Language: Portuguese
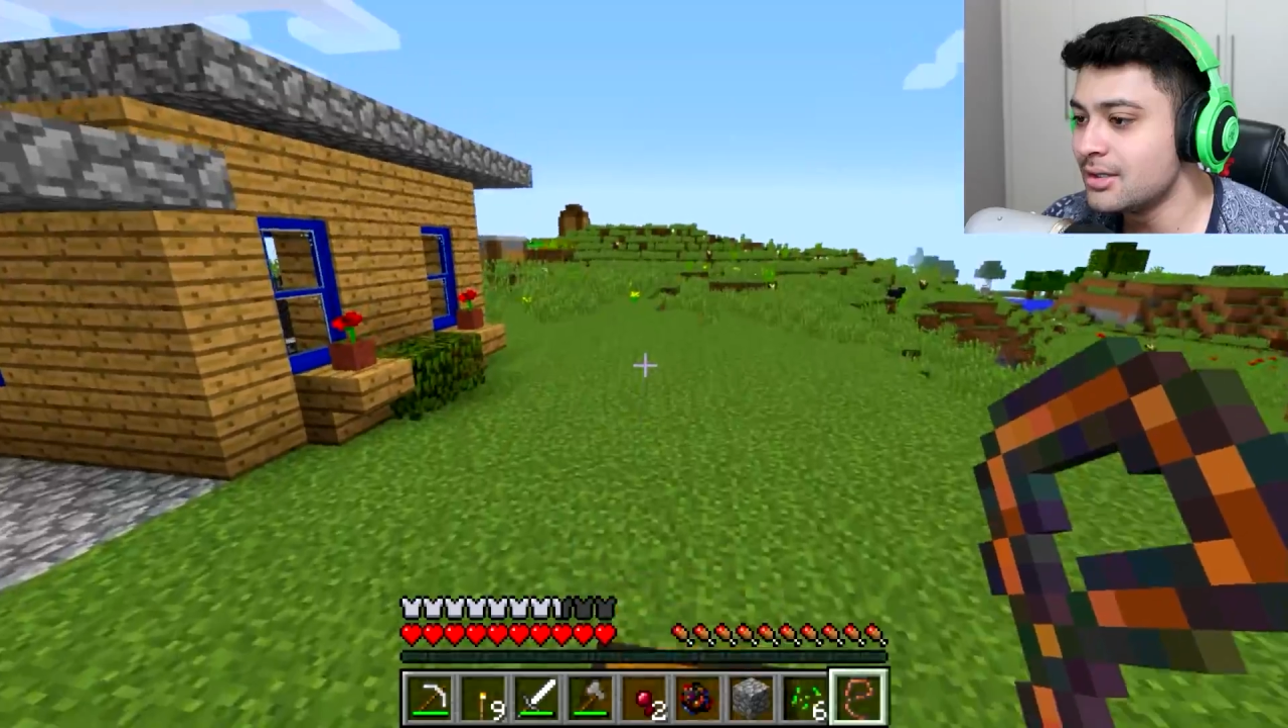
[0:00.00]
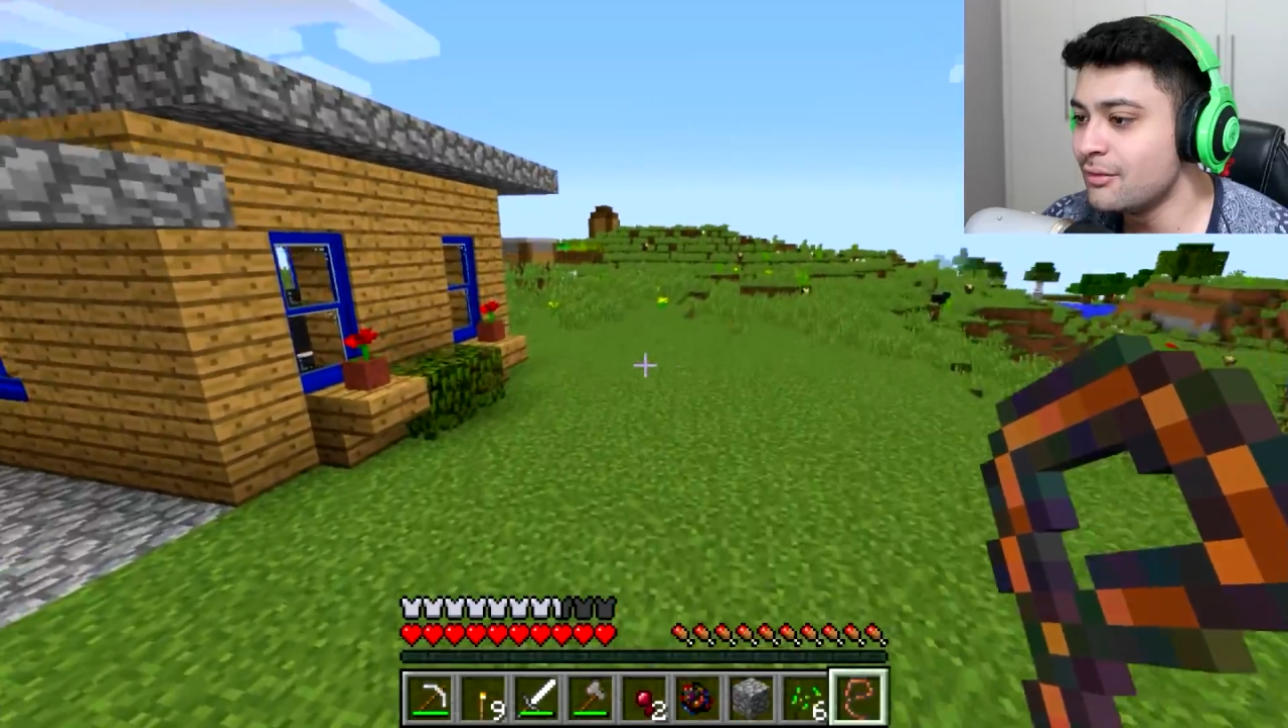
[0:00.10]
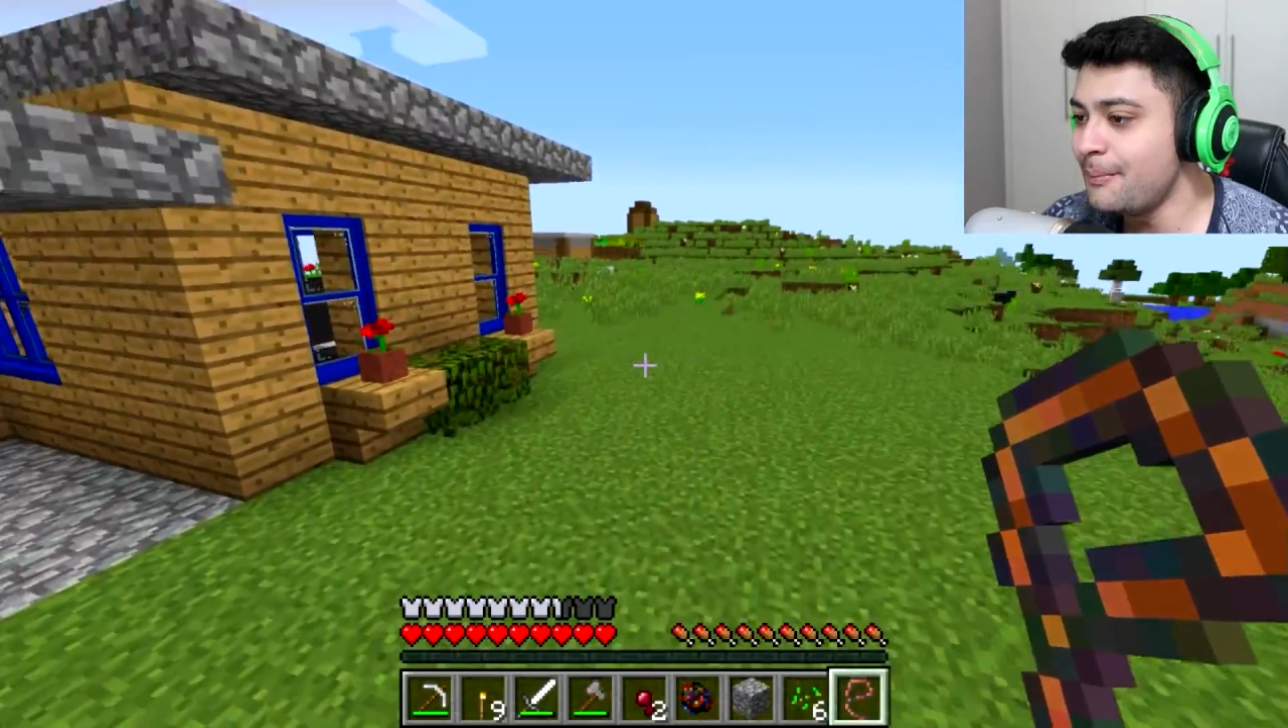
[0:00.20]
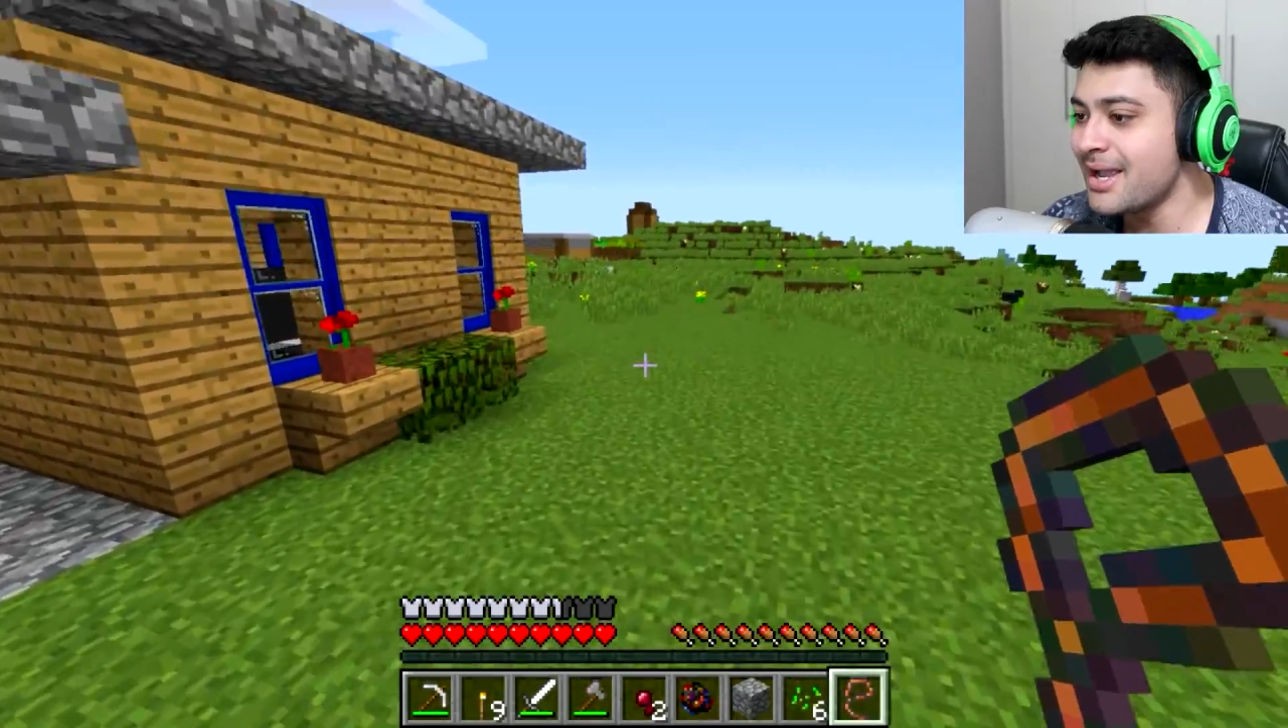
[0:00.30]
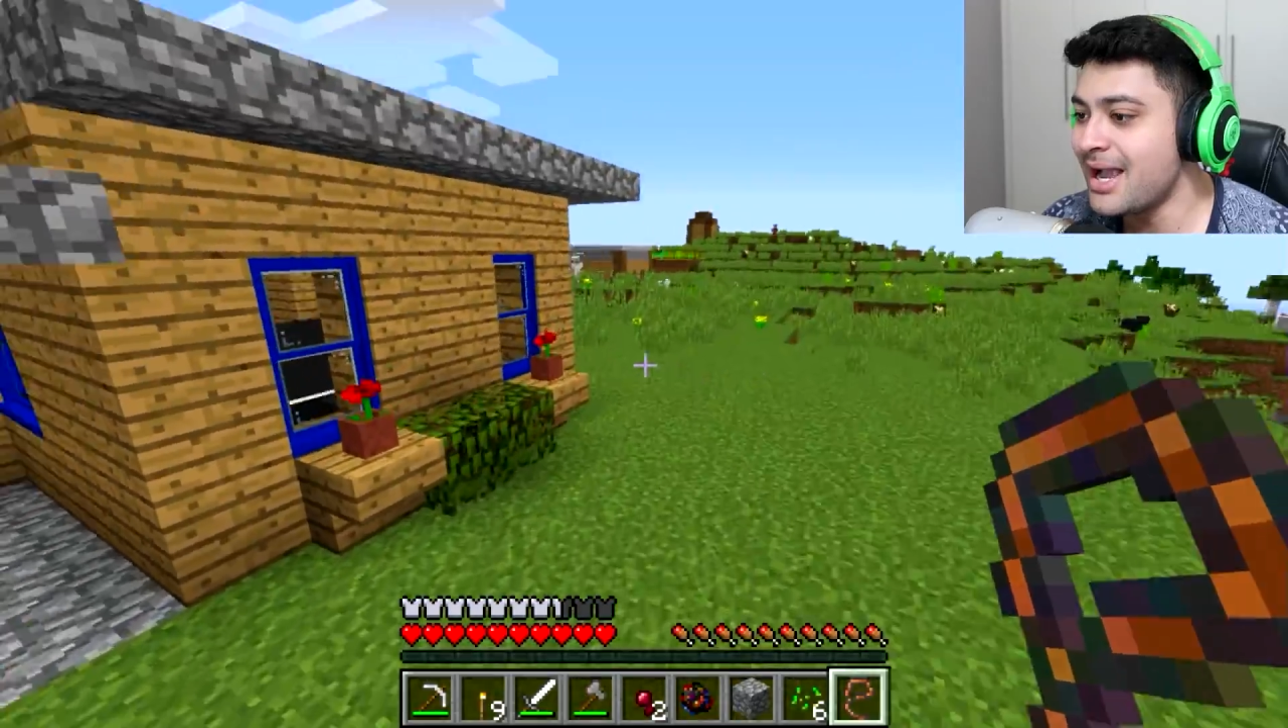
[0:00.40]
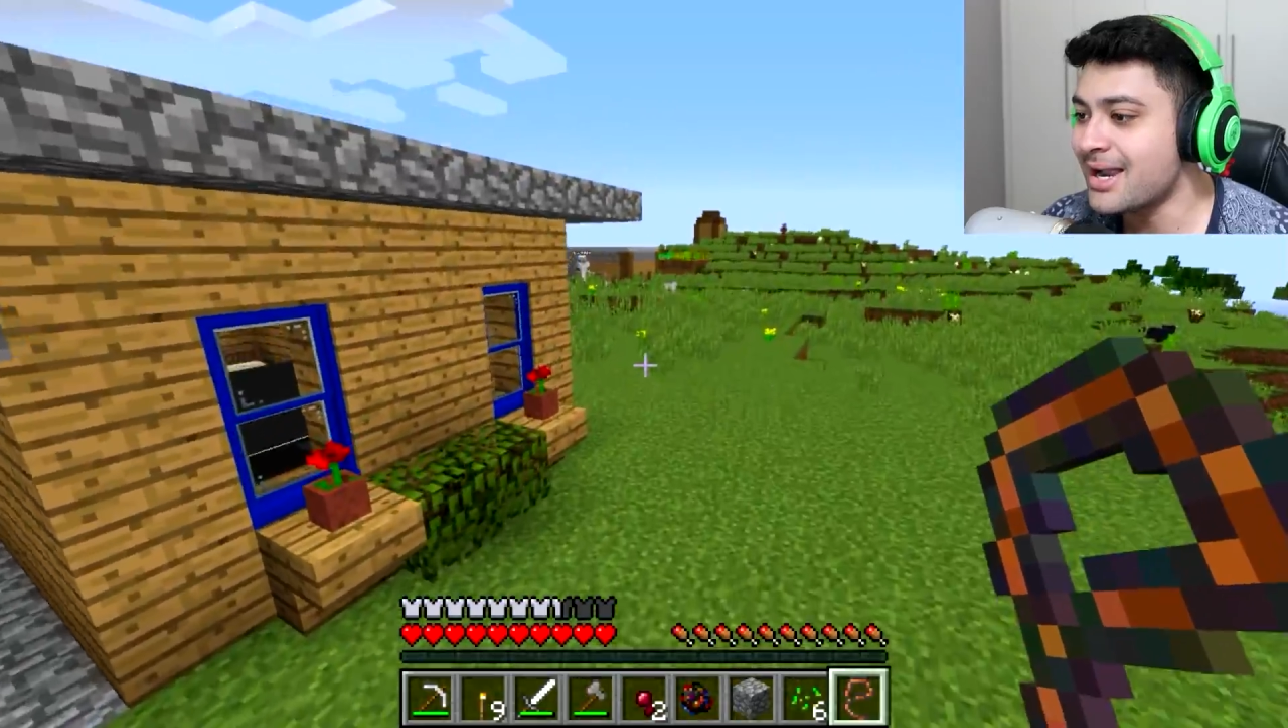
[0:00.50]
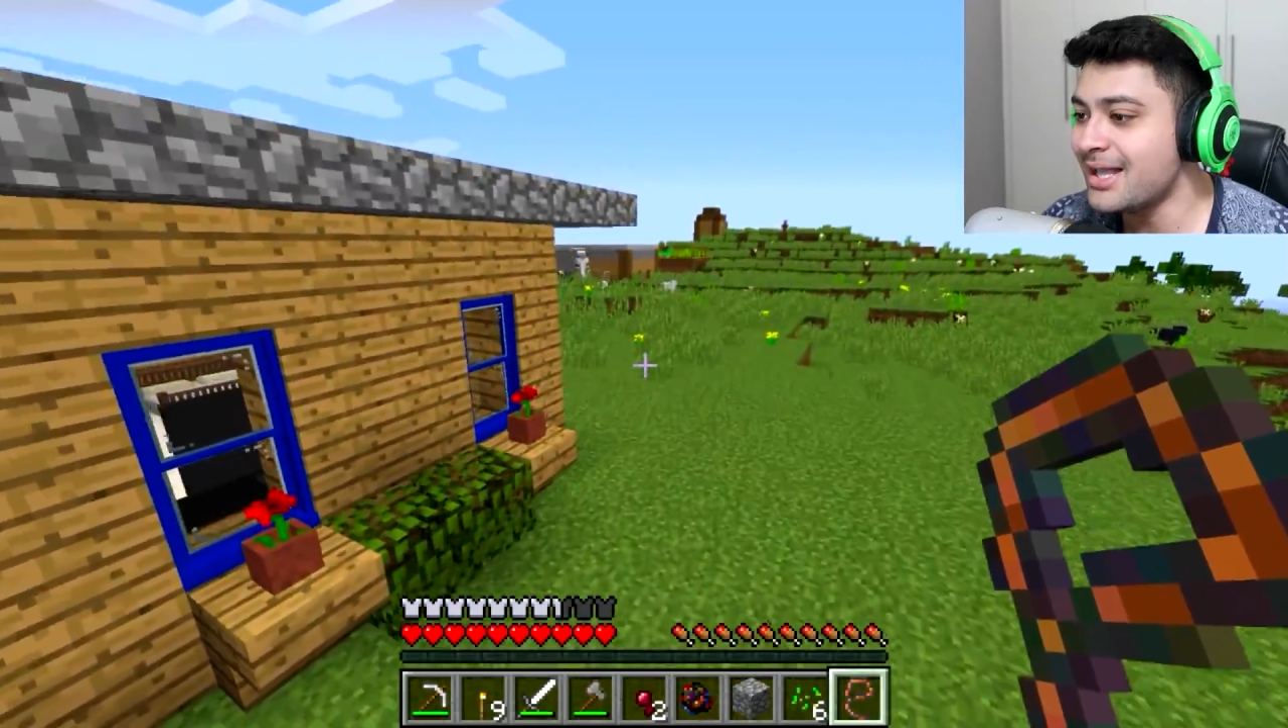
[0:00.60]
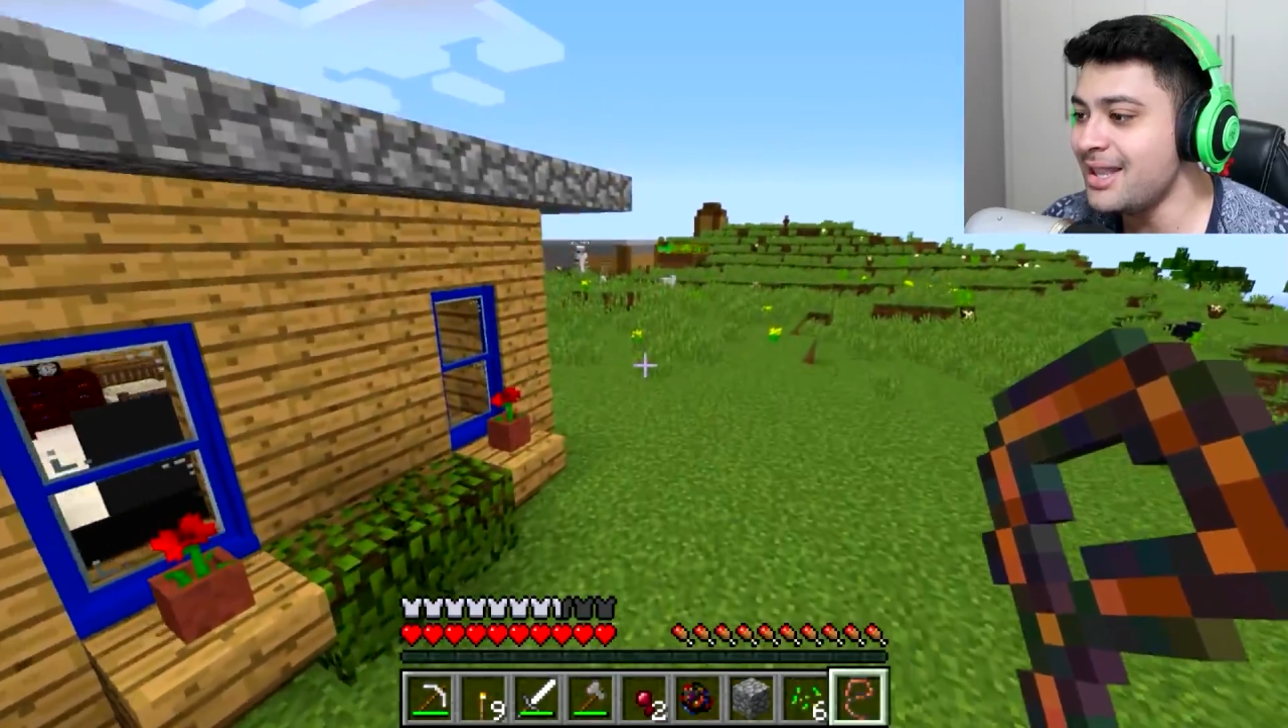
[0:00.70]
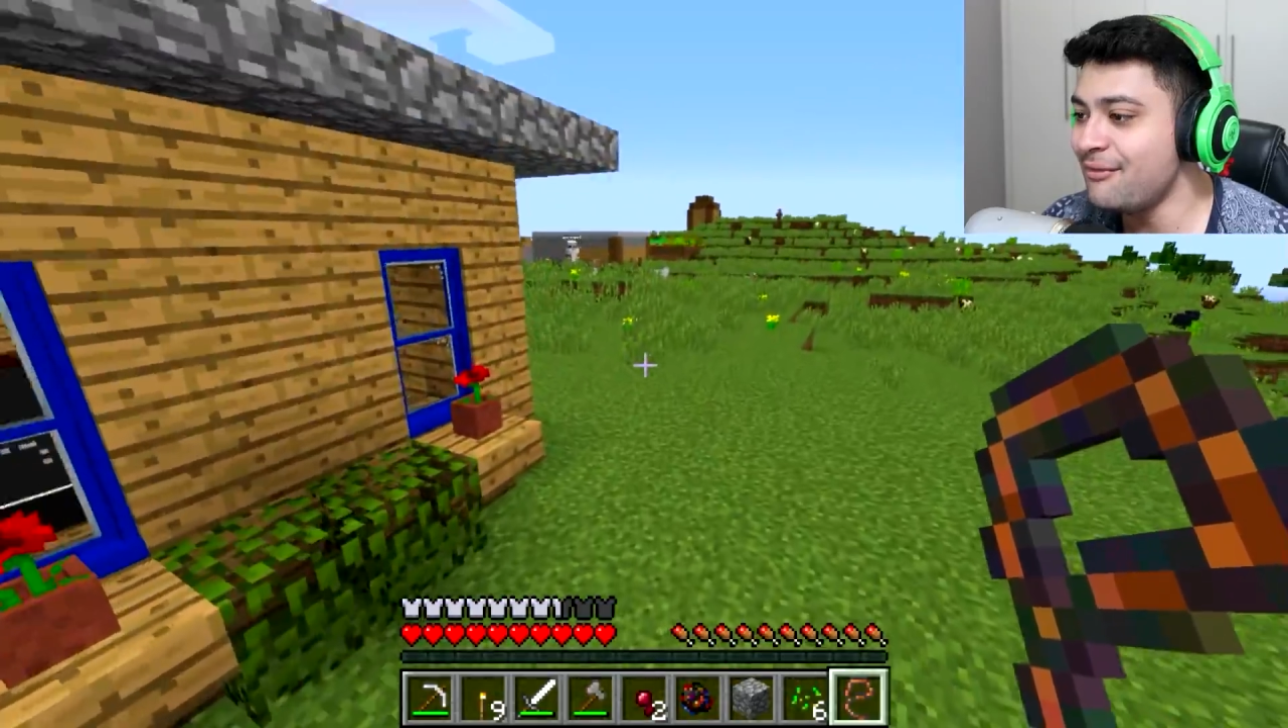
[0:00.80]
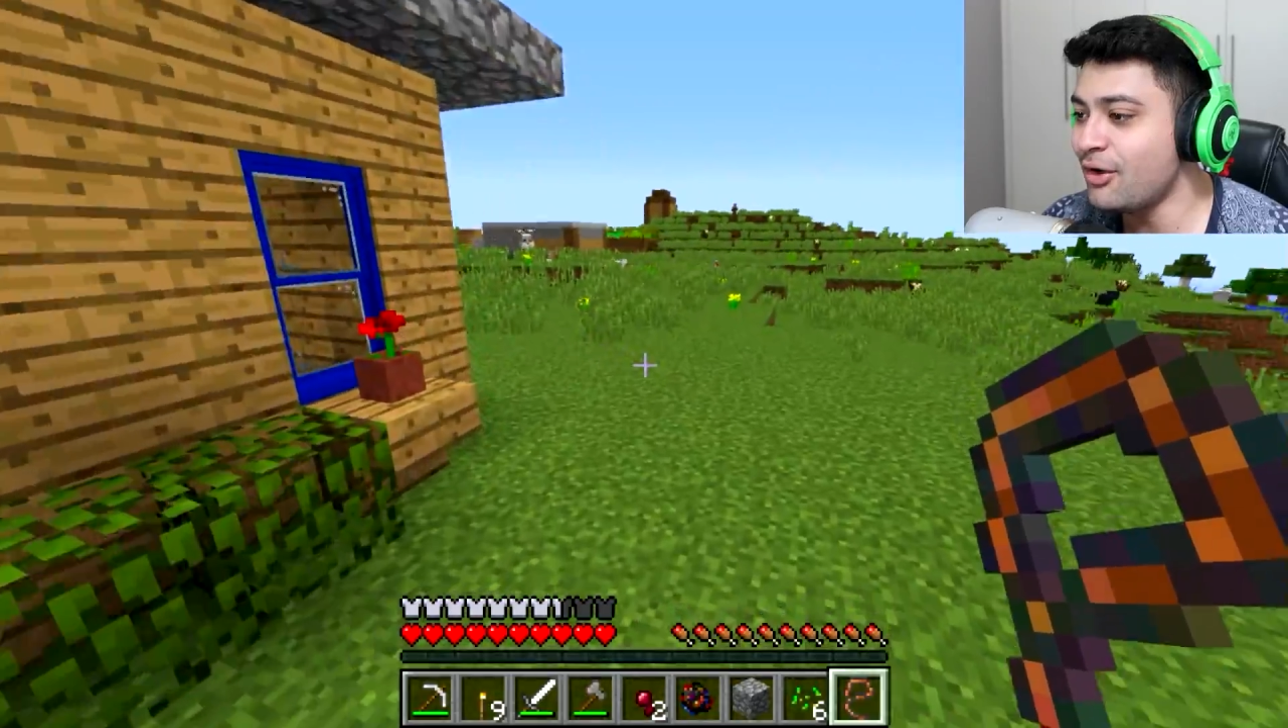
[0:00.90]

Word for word: Vou pegar. Cadê?